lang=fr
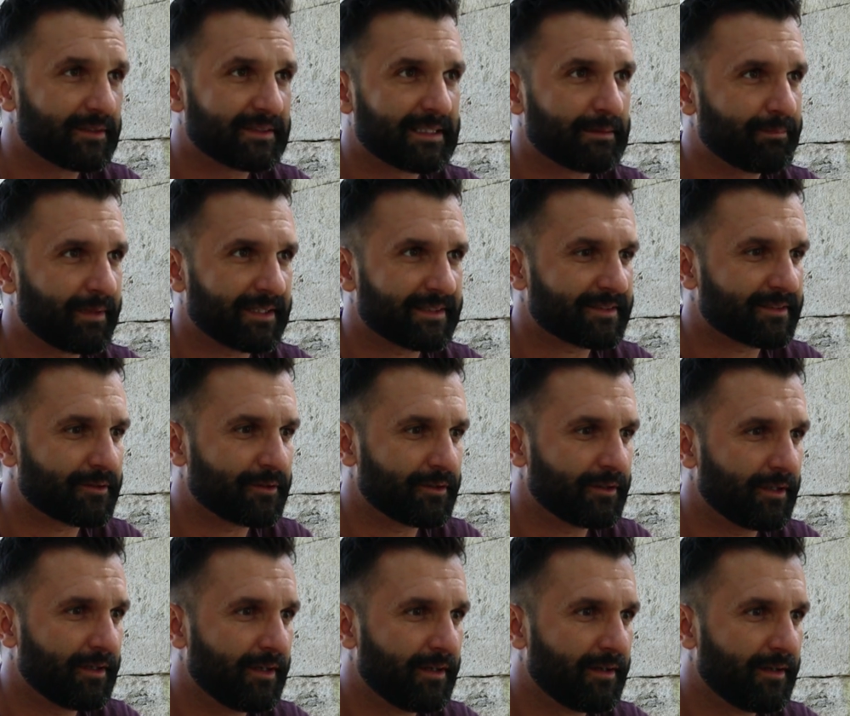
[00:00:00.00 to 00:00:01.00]
c'est parce
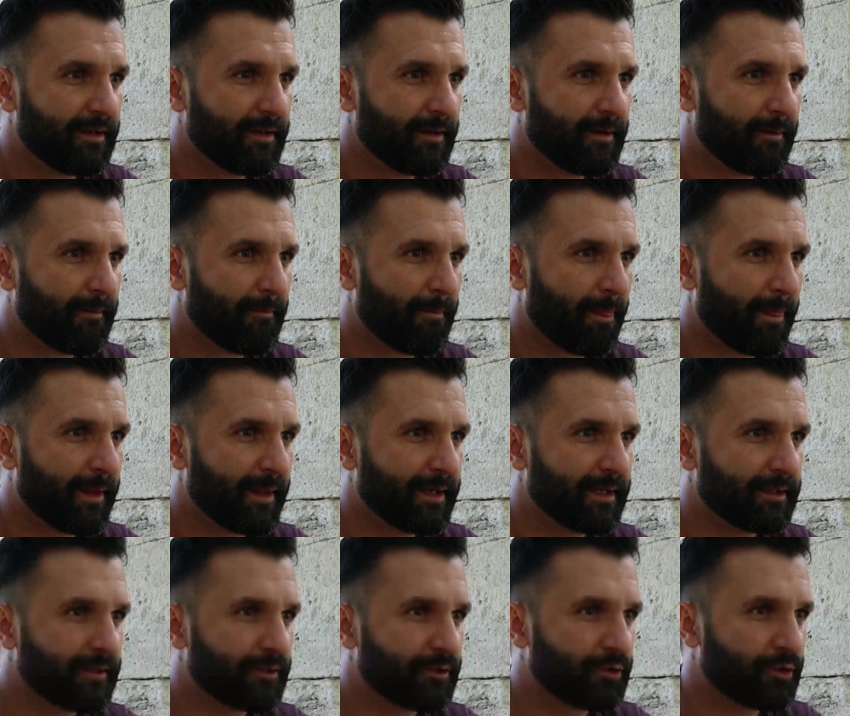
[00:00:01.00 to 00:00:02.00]
que
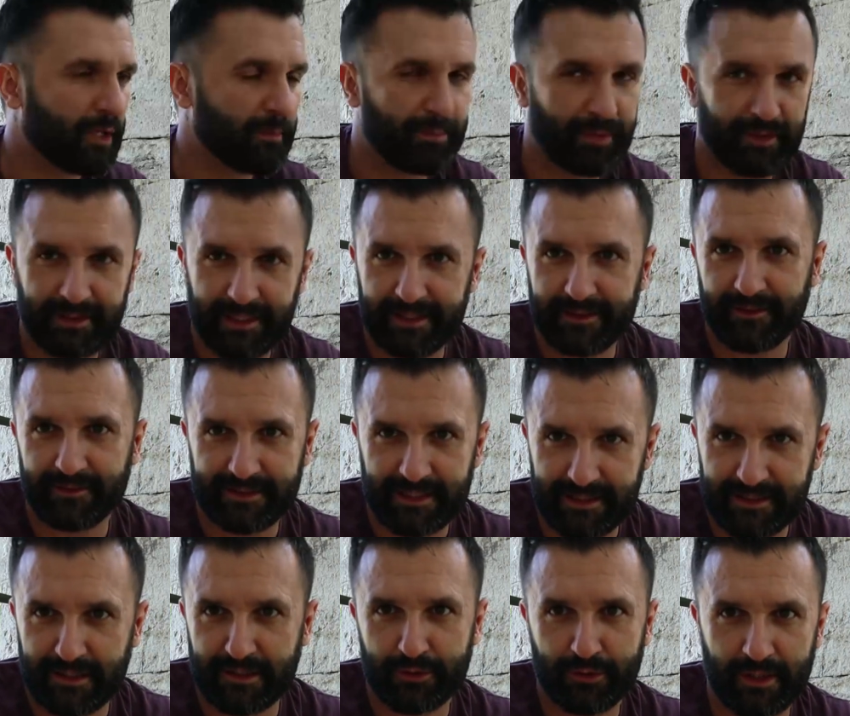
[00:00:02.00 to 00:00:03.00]
tu es peut-être dans cette
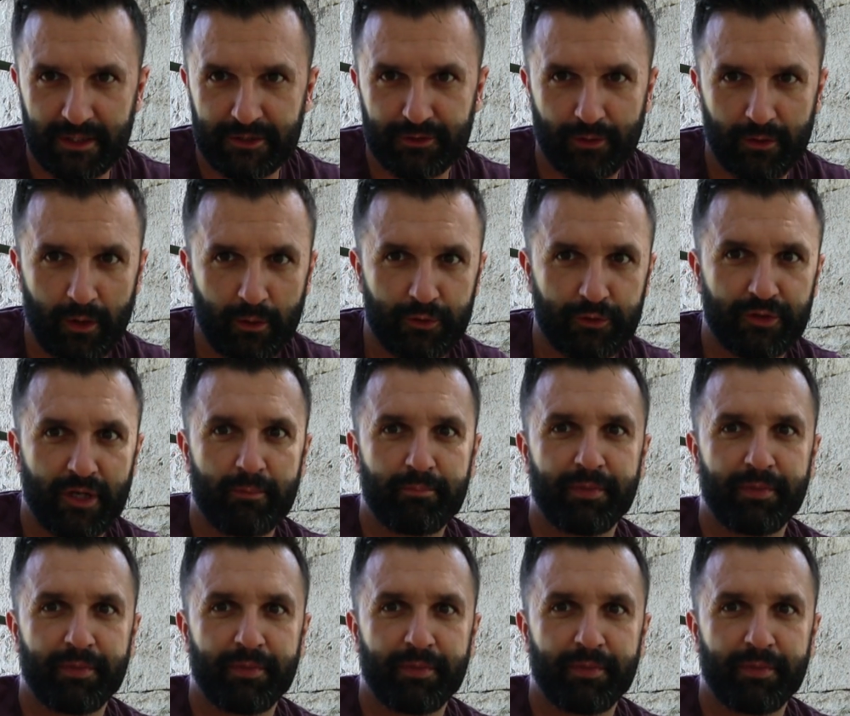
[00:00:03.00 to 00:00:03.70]
situation-là où tu as